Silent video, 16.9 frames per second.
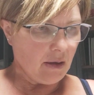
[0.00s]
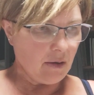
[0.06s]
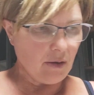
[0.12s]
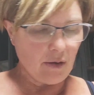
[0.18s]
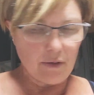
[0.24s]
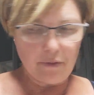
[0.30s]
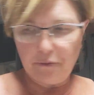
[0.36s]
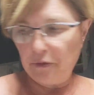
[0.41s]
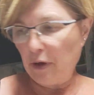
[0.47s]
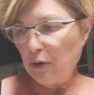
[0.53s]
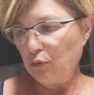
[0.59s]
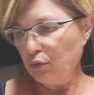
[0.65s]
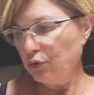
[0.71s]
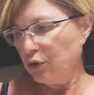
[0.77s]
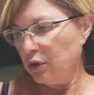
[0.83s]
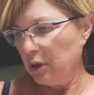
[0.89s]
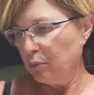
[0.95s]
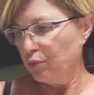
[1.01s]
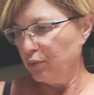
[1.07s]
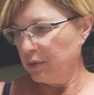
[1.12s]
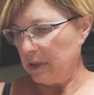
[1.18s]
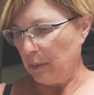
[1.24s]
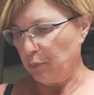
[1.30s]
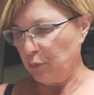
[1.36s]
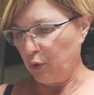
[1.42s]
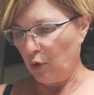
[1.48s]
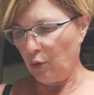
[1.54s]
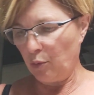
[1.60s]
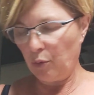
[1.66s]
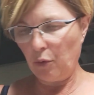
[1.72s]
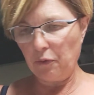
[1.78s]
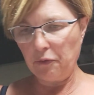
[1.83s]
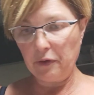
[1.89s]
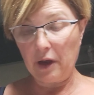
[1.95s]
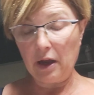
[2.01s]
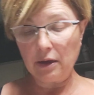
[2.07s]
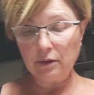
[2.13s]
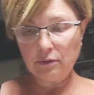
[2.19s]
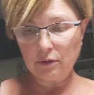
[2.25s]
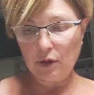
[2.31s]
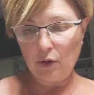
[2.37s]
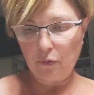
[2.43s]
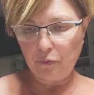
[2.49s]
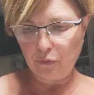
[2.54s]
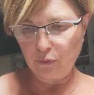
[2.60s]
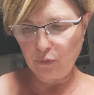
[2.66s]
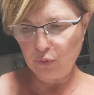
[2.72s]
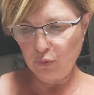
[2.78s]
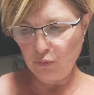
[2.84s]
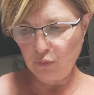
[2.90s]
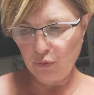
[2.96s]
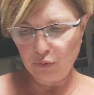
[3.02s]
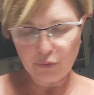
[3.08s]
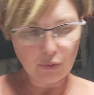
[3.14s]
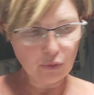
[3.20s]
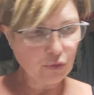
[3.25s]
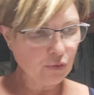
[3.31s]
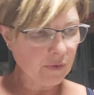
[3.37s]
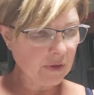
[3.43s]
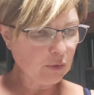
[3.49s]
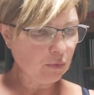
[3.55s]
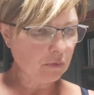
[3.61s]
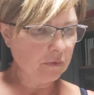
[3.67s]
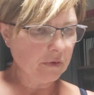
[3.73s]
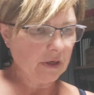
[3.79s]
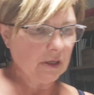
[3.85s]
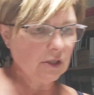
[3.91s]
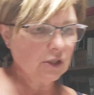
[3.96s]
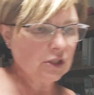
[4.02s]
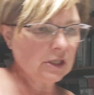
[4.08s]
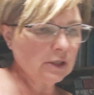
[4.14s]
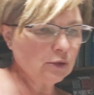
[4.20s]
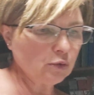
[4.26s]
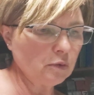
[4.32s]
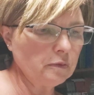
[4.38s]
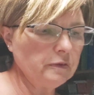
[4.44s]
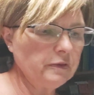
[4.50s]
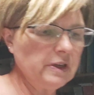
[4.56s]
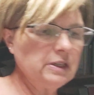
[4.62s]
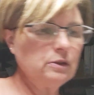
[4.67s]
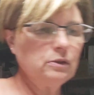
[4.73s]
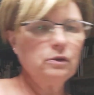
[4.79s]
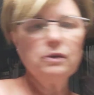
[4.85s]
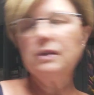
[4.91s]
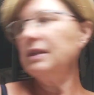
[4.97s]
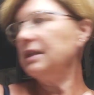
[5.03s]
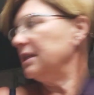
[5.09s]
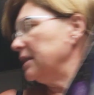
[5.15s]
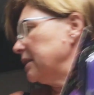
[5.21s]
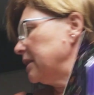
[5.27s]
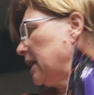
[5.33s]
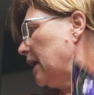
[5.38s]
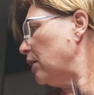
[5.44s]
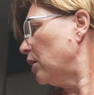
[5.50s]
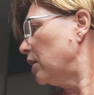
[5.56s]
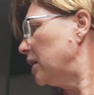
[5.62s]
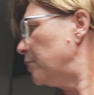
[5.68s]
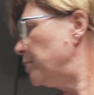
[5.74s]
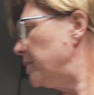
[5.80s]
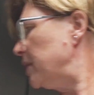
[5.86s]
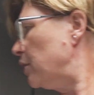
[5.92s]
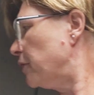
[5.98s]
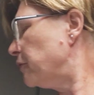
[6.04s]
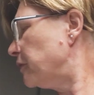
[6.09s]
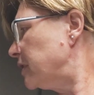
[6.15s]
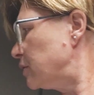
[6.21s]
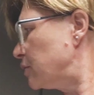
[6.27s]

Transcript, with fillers: Euh, fin août, début septembre, on verra, ce sera en fonction de le temps que je vais trouver. J'ai trouvé ceci. Alors, les pilofs,